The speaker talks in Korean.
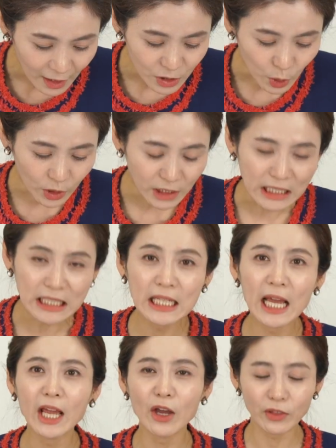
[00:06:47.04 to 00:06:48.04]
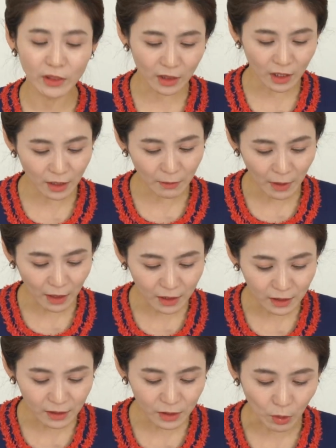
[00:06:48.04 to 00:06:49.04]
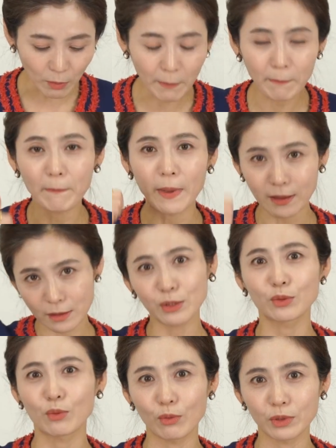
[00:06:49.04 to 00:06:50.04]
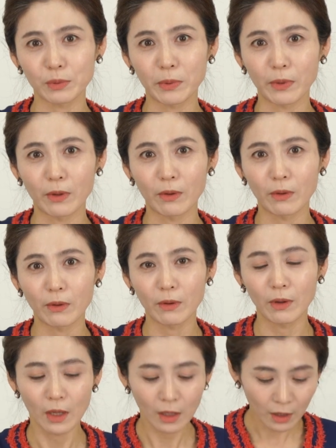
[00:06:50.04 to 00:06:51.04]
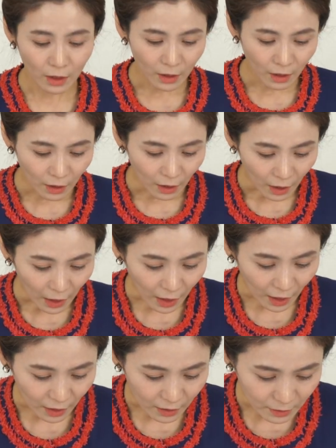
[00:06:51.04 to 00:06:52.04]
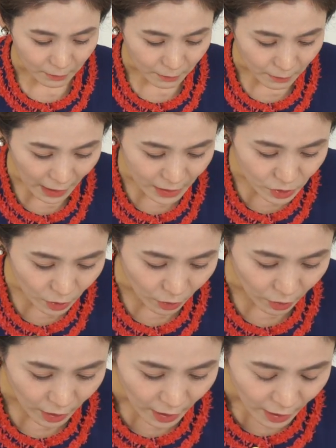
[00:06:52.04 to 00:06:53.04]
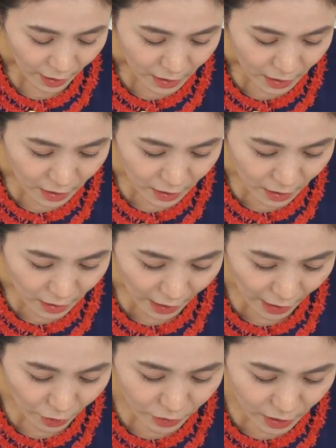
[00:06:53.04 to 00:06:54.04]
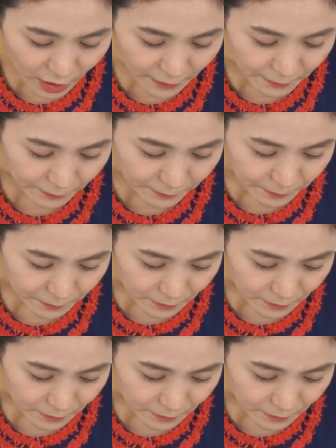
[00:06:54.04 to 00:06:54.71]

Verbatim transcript: 저는 이혜연님의 글을 정말 베스트로 꼽고 싶어요. 아, 맞아. 혜연님,